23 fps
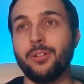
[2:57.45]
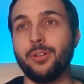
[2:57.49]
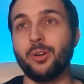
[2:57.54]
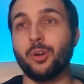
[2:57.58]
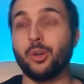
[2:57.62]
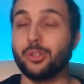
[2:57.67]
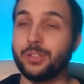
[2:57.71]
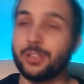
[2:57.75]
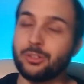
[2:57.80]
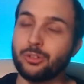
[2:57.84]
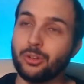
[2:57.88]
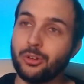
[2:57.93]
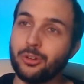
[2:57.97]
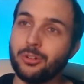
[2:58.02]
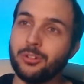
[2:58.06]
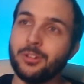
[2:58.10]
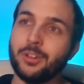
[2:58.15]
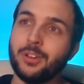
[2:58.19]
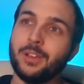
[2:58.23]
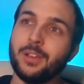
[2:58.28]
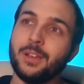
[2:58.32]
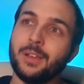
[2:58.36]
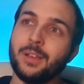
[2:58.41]
JSON
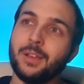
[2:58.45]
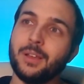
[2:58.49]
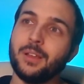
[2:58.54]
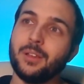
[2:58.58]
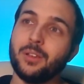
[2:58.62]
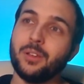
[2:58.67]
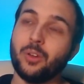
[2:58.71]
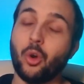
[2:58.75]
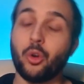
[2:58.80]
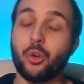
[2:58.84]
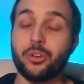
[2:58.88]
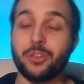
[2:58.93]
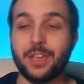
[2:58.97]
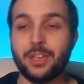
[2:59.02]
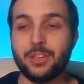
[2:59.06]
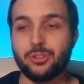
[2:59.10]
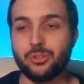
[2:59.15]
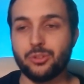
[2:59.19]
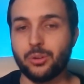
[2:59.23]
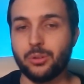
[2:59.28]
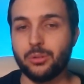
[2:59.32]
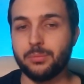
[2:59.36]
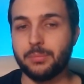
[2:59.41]
o
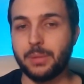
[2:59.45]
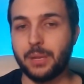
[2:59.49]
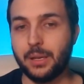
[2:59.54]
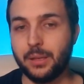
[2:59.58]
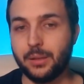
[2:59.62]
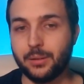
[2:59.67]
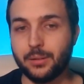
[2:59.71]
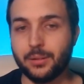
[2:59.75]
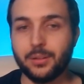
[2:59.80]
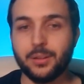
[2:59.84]
JSON, ¿vale?